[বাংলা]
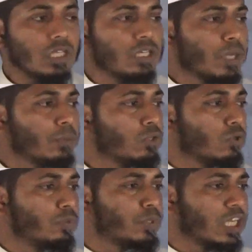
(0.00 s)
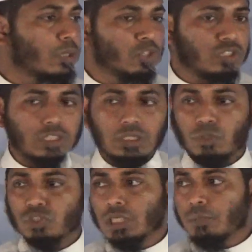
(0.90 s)
এভাবে গ্রুপিংয়ের মধ্যে
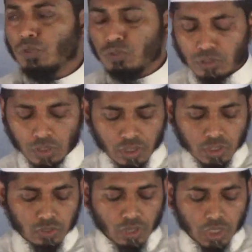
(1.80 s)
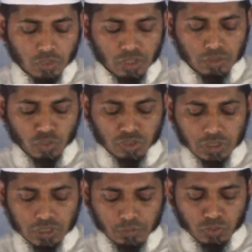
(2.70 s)
জীবনযাপন দলাদলির মধ্যে
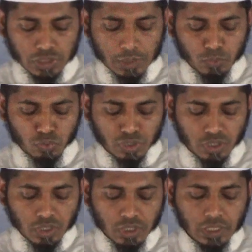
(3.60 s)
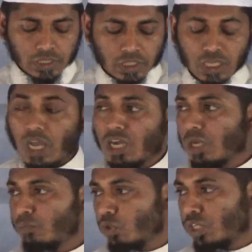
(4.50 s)
জীবনযাপন এটাকে
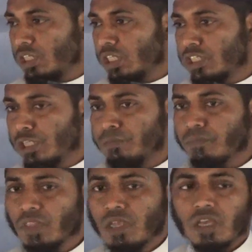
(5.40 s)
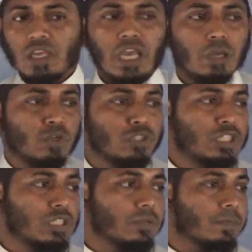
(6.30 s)
হারাম করে দিয়েছেন এমন
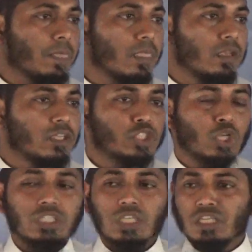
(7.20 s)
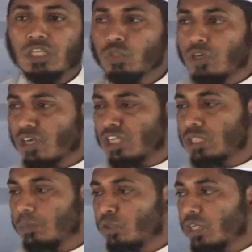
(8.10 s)
কি শয়তানের
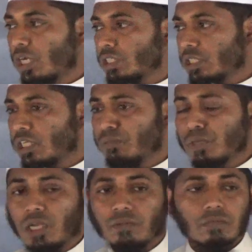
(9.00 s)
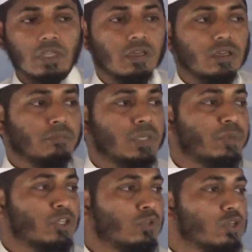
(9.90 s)
চক্রান্তে পড়ে আজকে আমরা
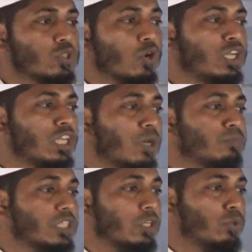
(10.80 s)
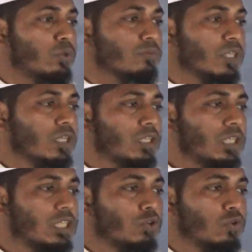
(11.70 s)
বিভিন্ন সহি নাম দিয়েও
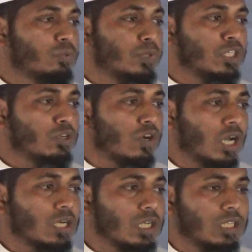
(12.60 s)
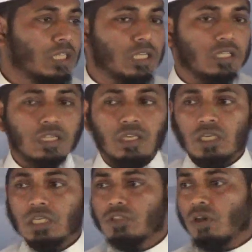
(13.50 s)
এই গ্রুপিং করার ক্ষেত্রে
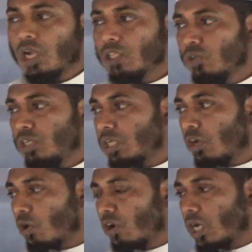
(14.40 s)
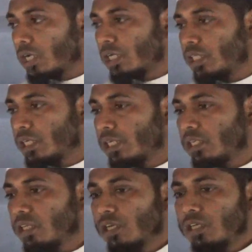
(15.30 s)
এই দলাদলি করার ক্ষেত্রে
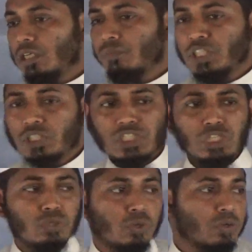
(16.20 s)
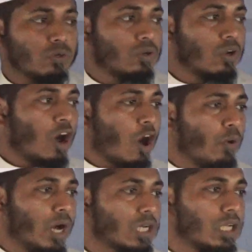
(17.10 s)
এই বিচ্ছিন্ন
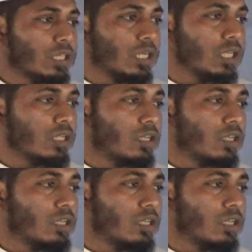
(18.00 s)
হওয়ার ক্ষেত্রে